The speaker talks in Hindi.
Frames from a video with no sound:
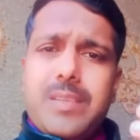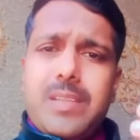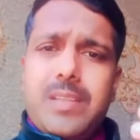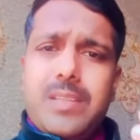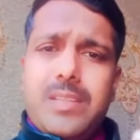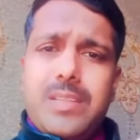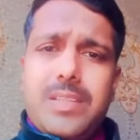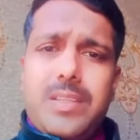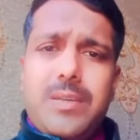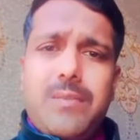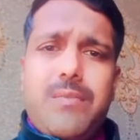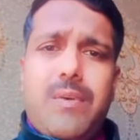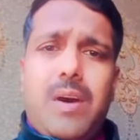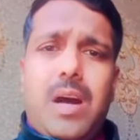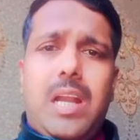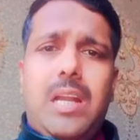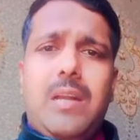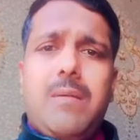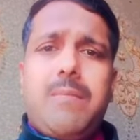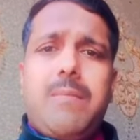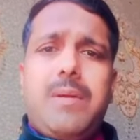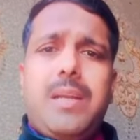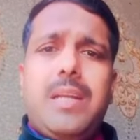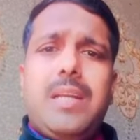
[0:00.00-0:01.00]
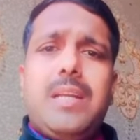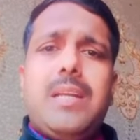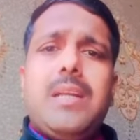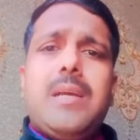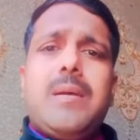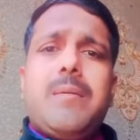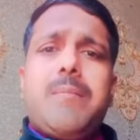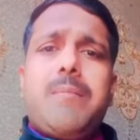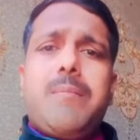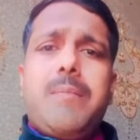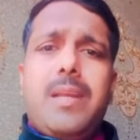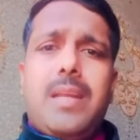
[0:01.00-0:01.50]
डिफ़ॉल्ट बेल्ट
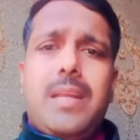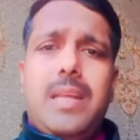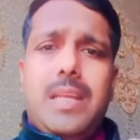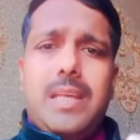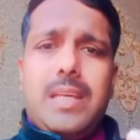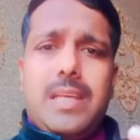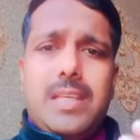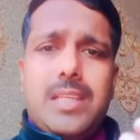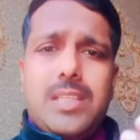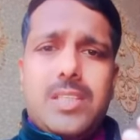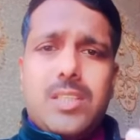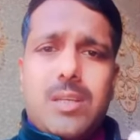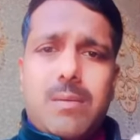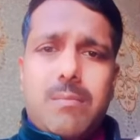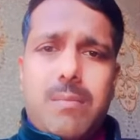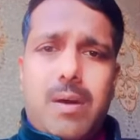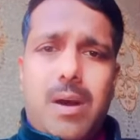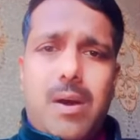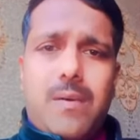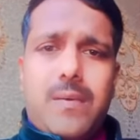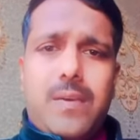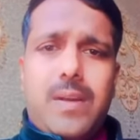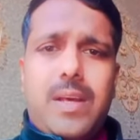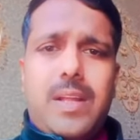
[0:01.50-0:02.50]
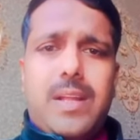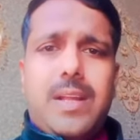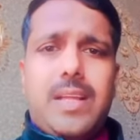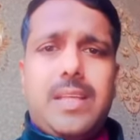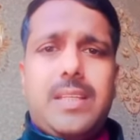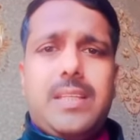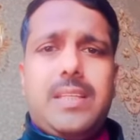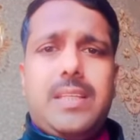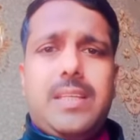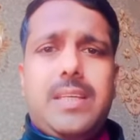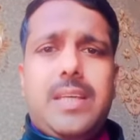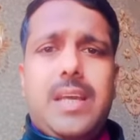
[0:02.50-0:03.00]
मिलने की संभावना
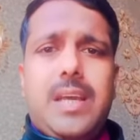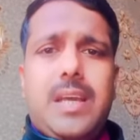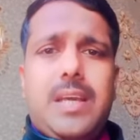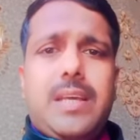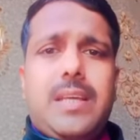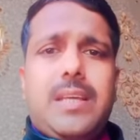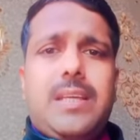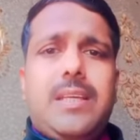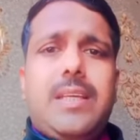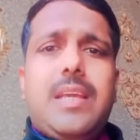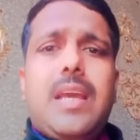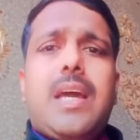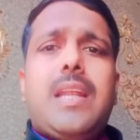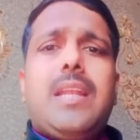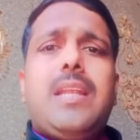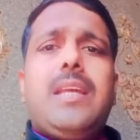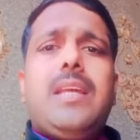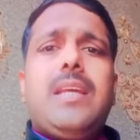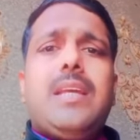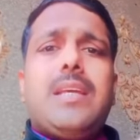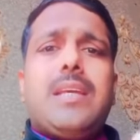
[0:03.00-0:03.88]
रहती है यानी